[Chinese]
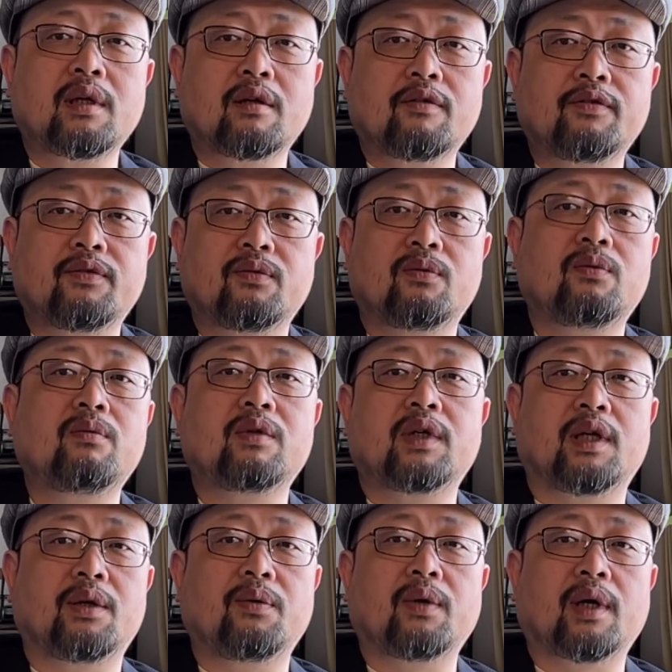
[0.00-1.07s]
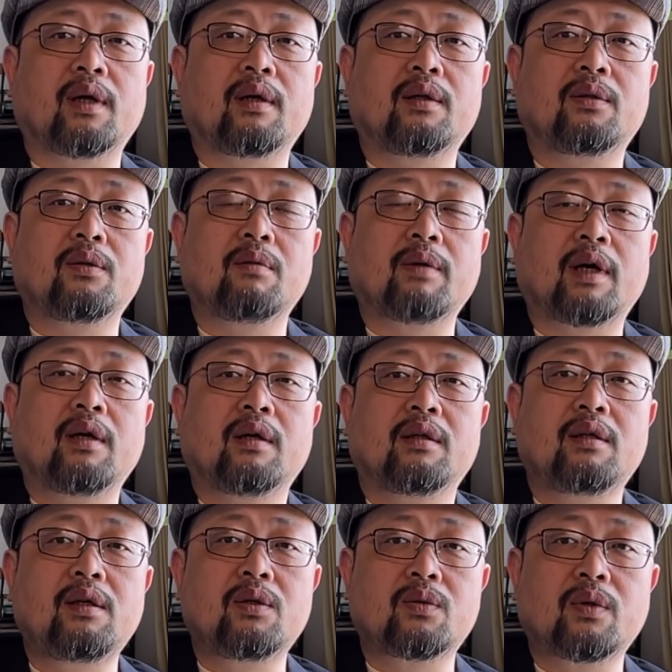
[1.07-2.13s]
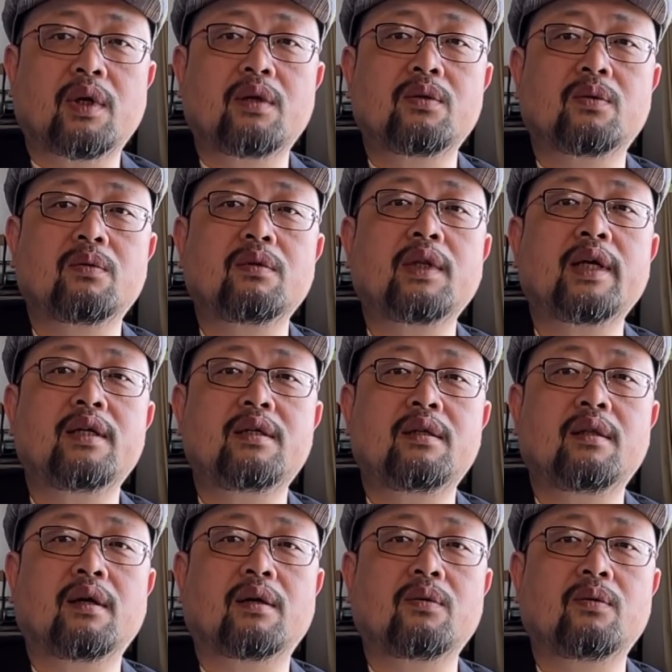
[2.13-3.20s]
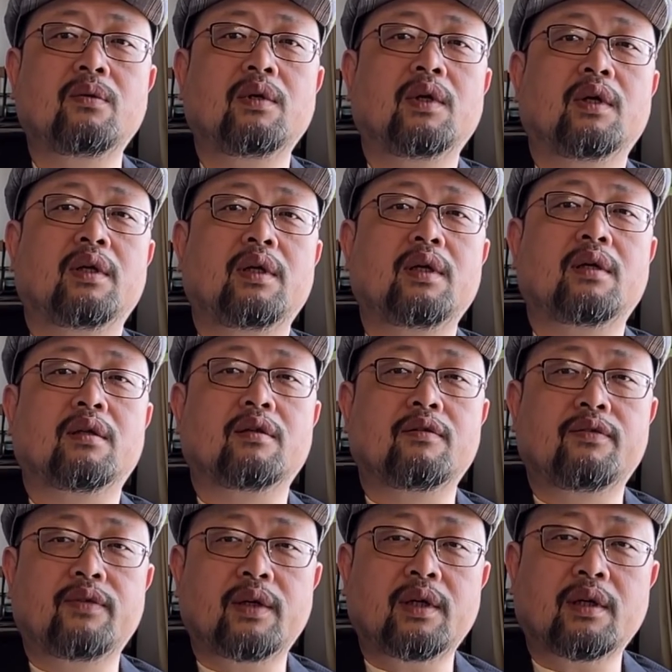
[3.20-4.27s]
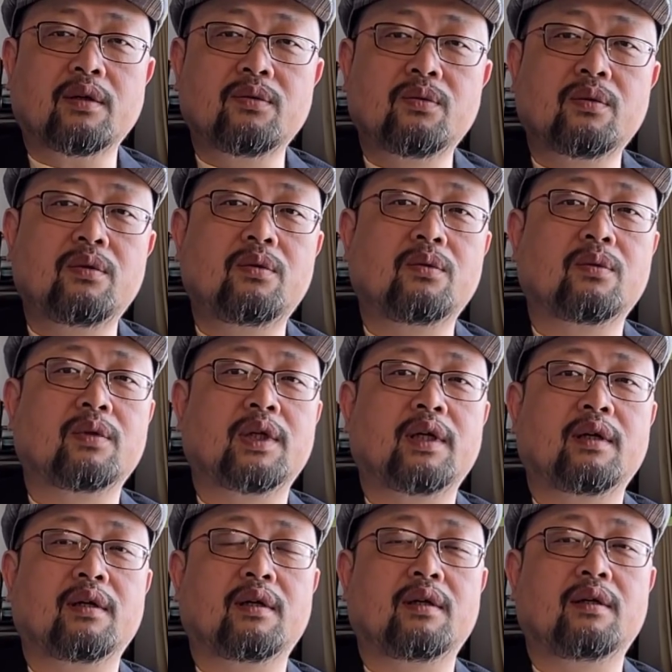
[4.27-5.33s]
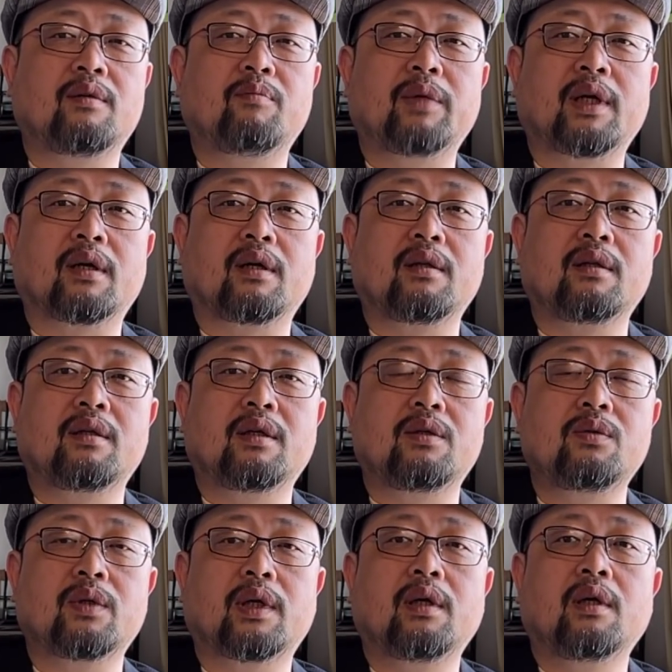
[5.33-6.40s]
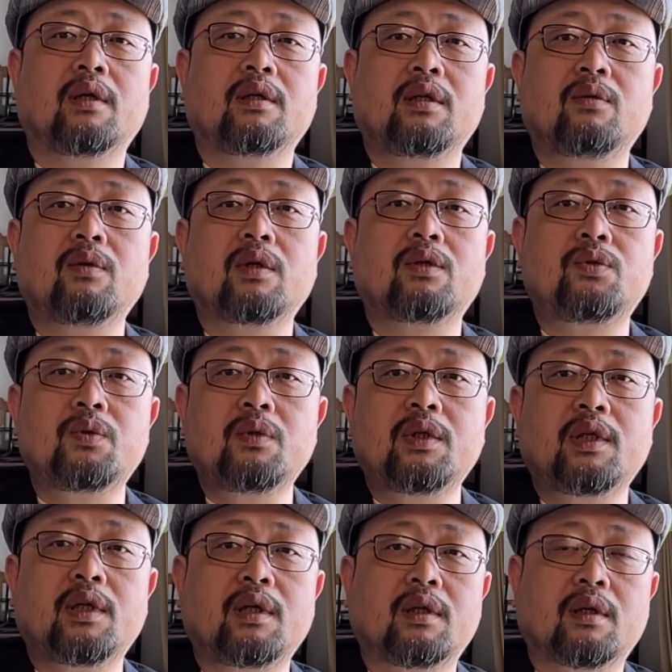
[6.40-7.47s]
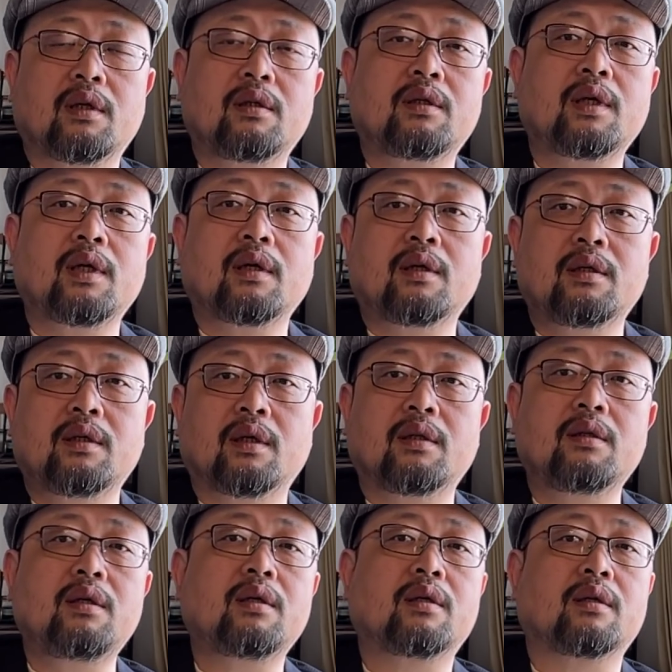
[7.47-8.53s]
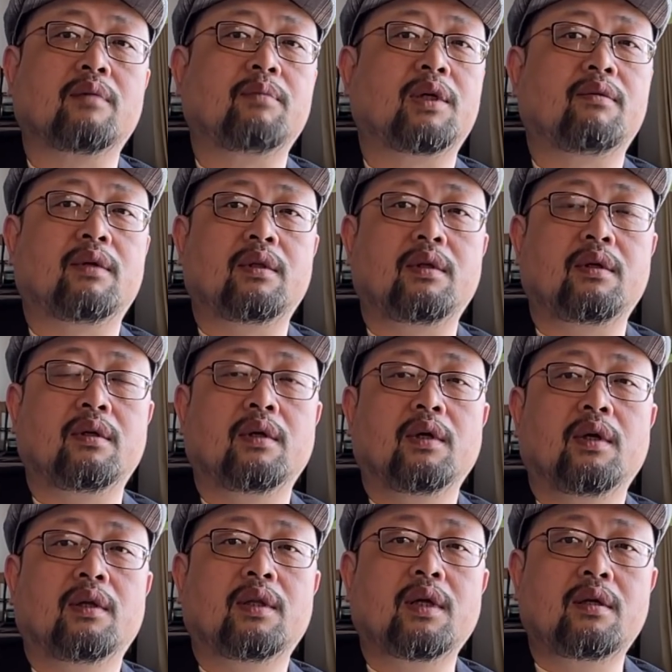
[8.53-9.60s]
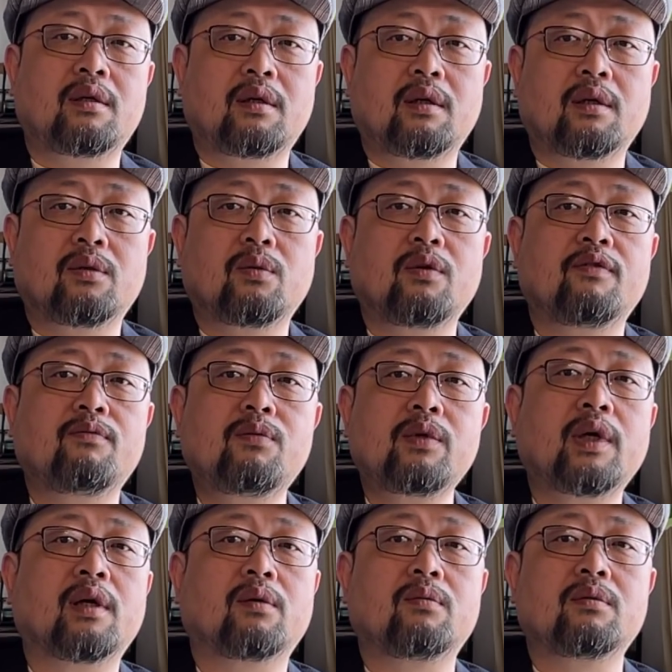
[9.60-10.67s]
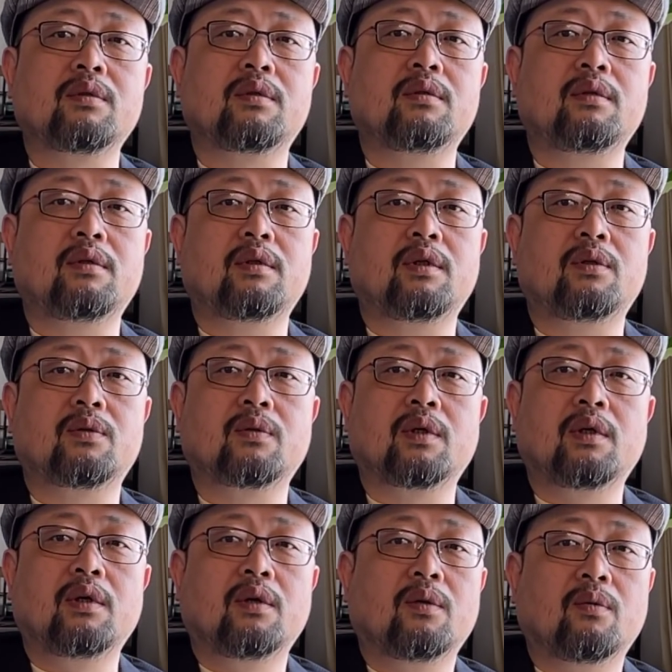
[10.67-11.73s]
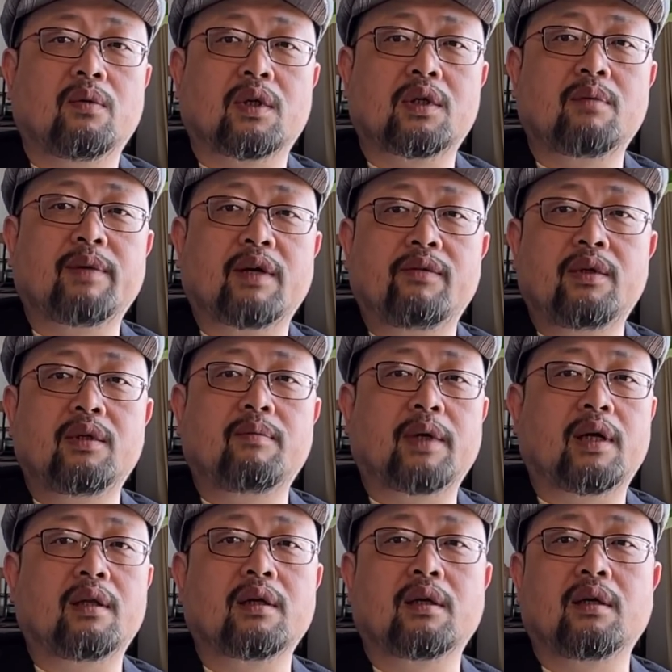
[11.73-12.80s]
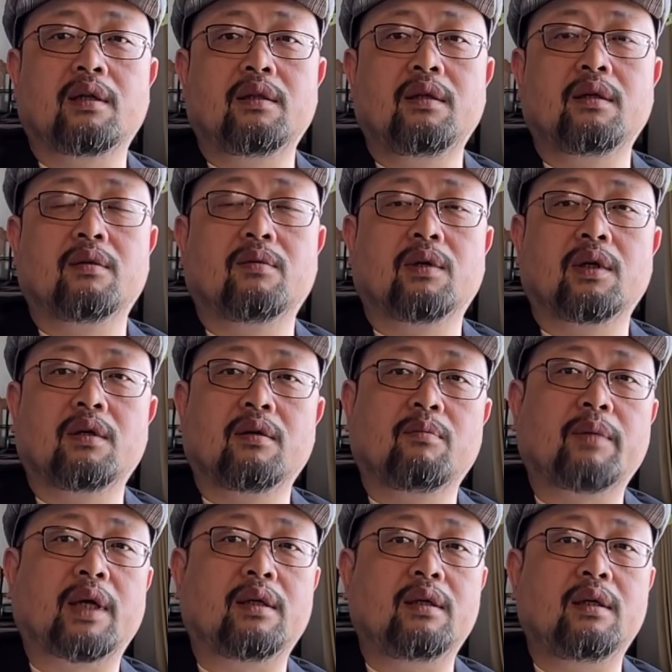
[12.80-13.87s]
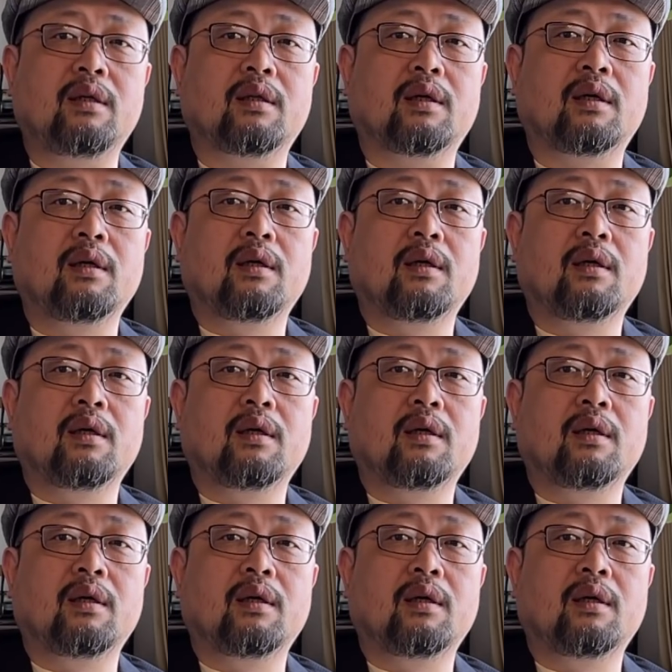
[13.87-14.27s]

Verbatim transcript: 个服务人员。对吧？你虽然从内心当中，你可能非常尊重这个每个人的人权，你对具体的这个人，你可能没问题。但是呢，对物业公司，您说我是百分之百的肯定，我要满意的，